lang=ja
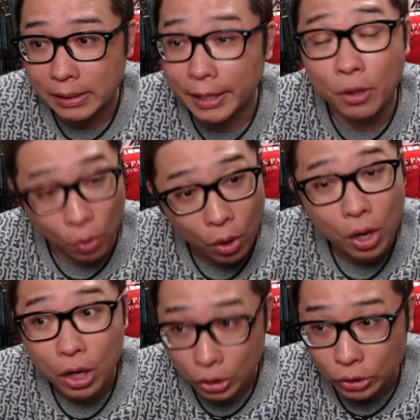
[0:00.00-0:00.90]
けど、
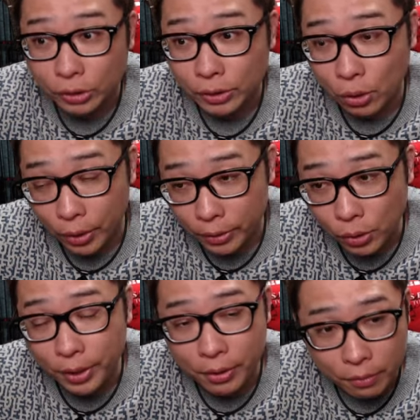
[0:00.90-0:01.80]
うん、それ、そ
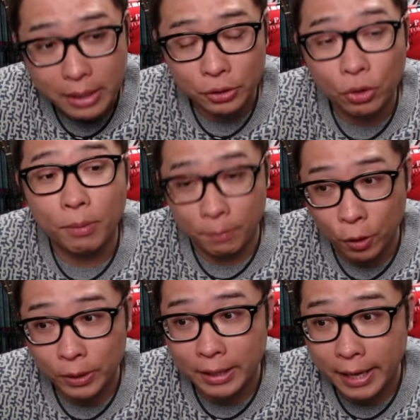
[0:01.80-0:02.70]
れてくるがちょっと微
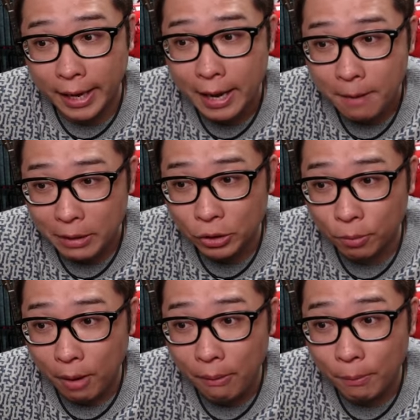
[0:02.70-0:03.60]
妙。なんで、まあちょっと
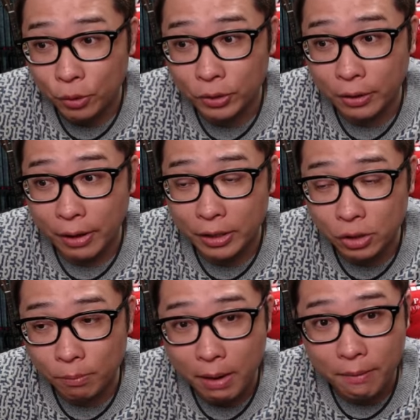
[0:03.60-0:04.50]
バッファー持っといた方がいい。そ
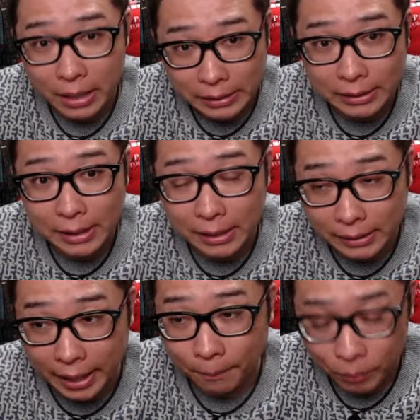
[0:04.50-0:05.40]
のバッファー1時間し
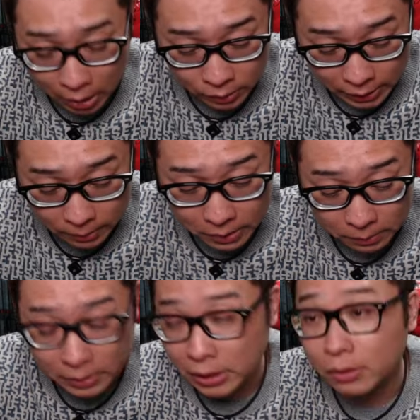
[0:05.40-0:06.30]
て、あの、説明
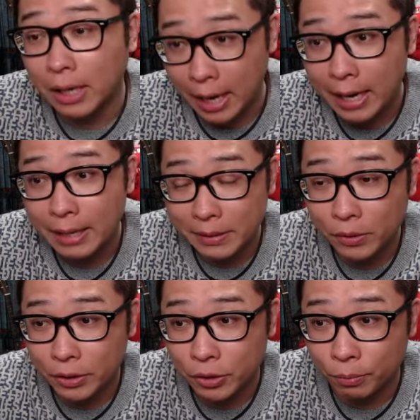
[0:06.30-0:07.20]
するから、まあそこ
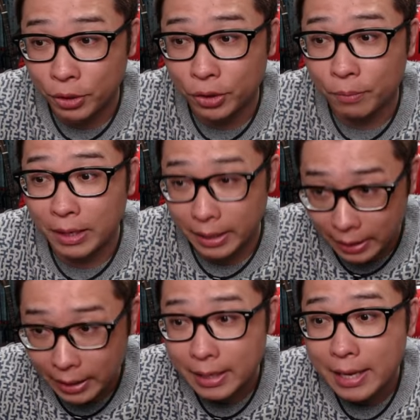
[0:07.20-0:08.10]
でちょっと見といてもらっていいかな。